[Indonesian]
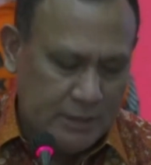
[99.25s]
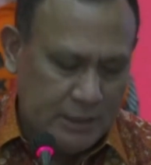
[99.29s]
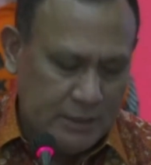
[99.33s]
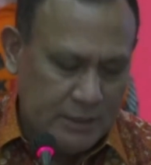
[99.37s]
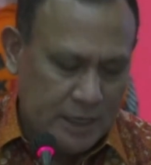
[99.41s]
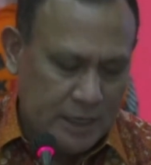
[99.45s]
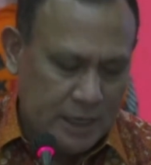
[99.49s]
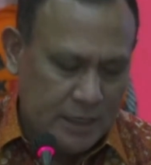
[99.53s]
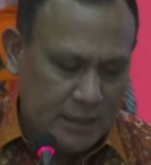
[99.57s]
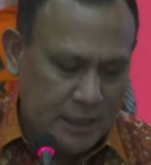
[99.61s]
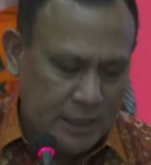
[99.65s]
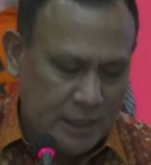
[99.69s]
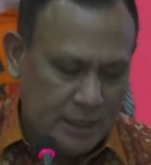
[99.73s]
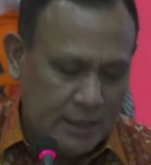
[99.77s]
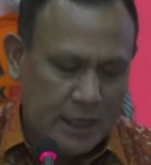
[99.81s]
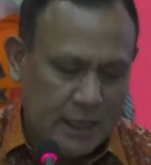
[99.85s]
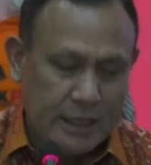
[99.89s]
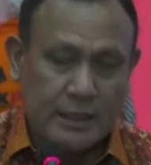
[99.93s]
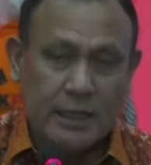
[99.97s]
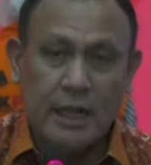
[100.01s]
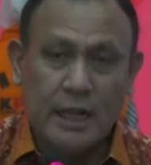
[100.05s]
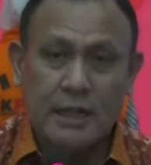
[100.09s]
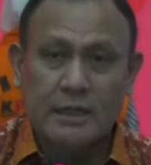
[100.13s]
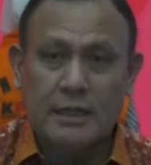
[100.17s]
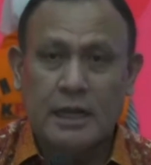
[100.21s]
tersangka
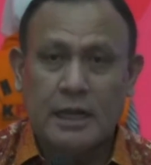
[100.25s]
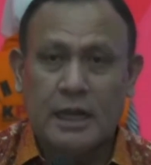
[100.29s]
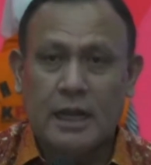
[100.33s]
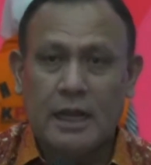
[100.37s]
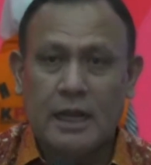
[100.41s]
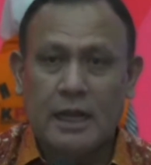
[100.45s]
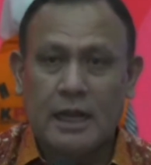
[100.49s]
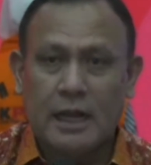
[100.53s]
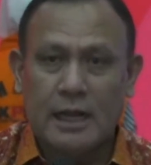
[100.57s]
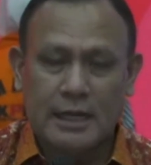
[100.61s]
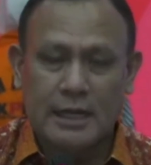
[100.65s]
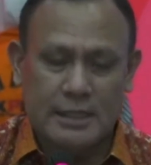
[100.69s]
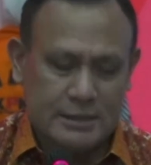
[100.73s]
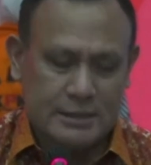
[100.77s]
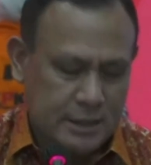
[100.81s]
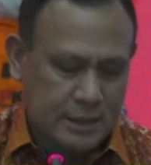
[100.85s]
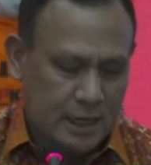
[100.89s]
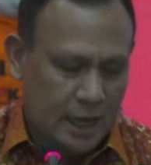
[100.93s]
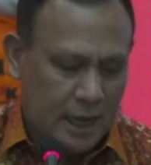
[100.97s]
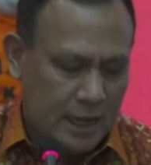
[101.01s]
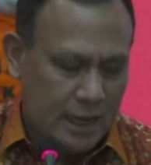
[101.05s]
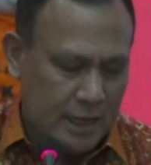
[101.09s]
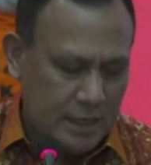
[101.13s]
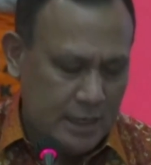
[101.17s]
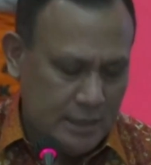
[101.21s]
GKK alias
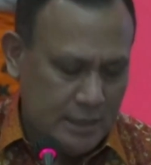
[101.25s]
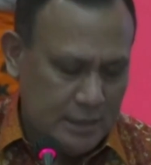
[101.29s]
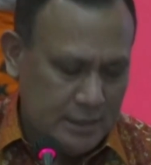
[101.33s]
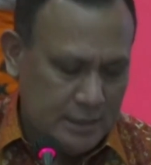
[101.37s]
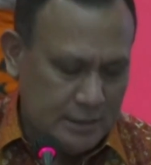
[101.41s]
KA